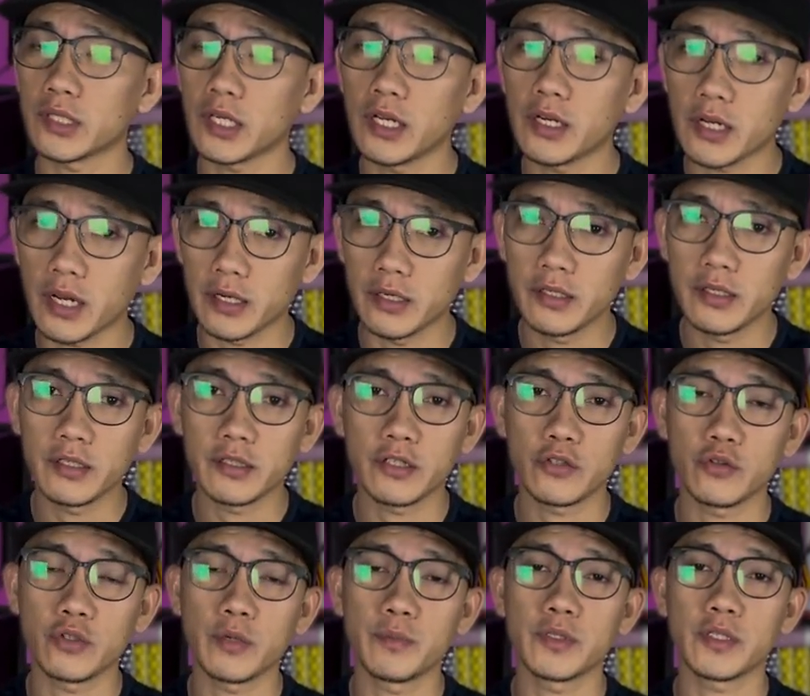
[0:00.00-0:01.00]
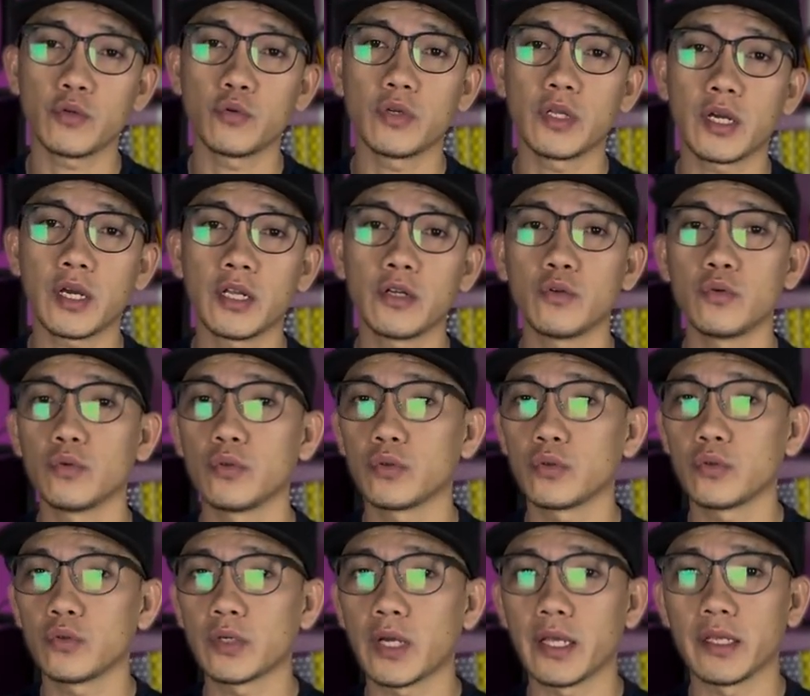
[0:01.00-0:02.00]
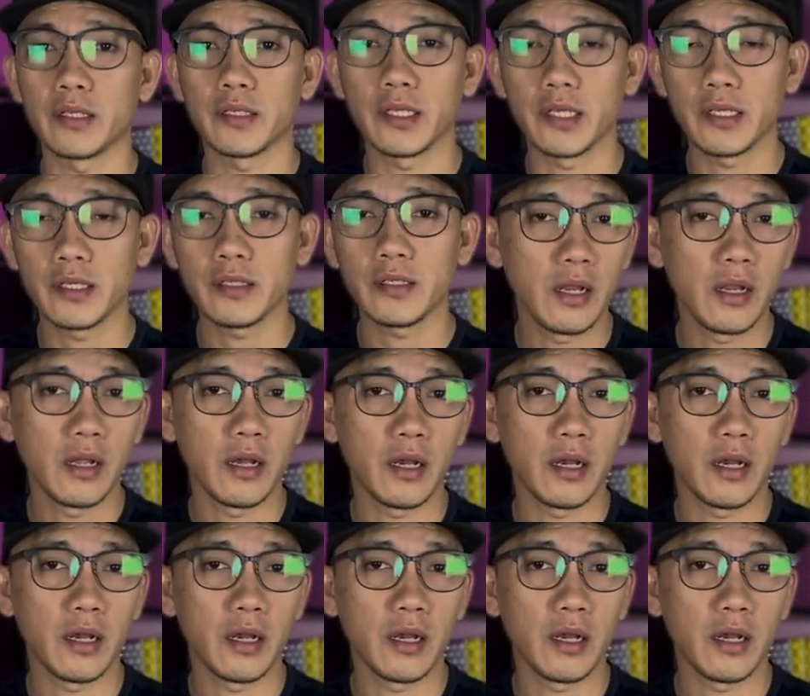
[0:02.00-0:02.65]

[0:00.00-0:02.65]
trail running, kita juga bisa gunakan untuk hiking